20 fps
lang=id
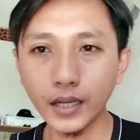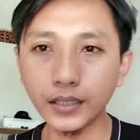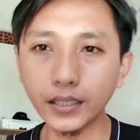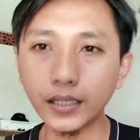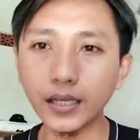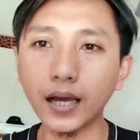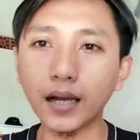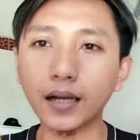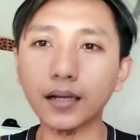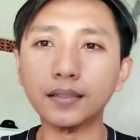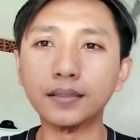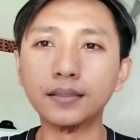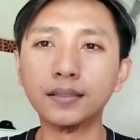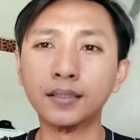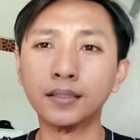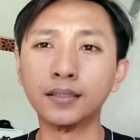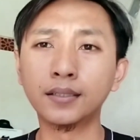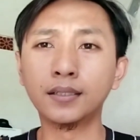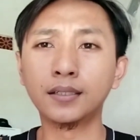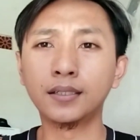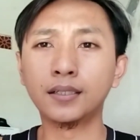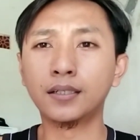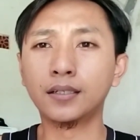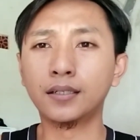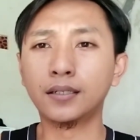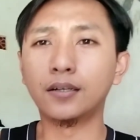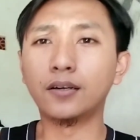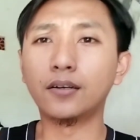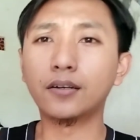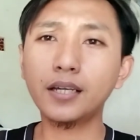hilang
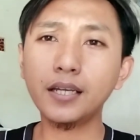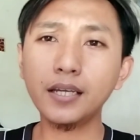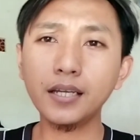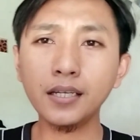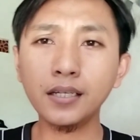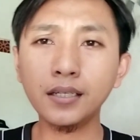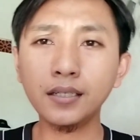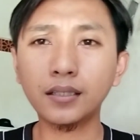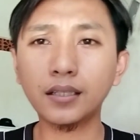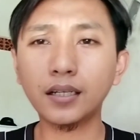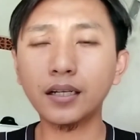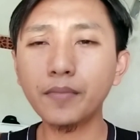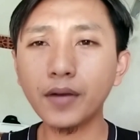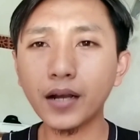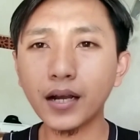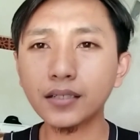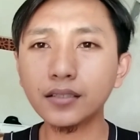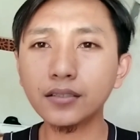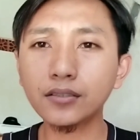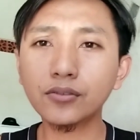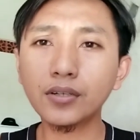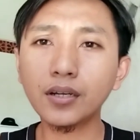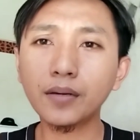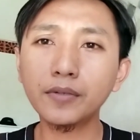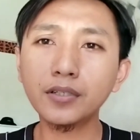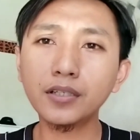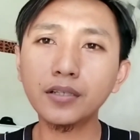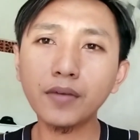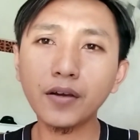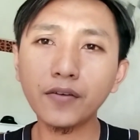Oke, terima kasih sudah
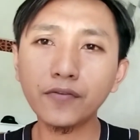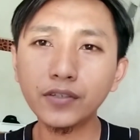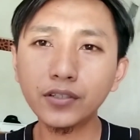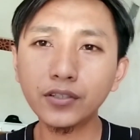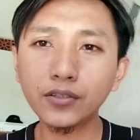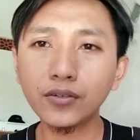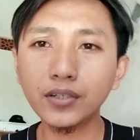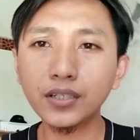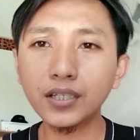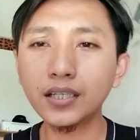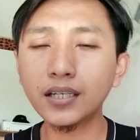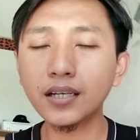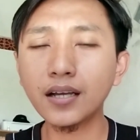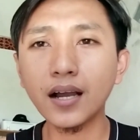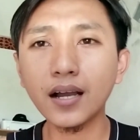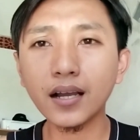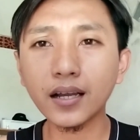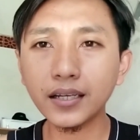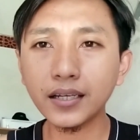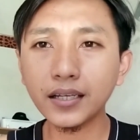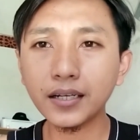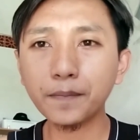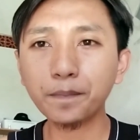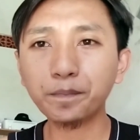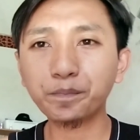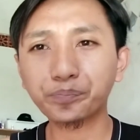menyimak video ini hingga akhir.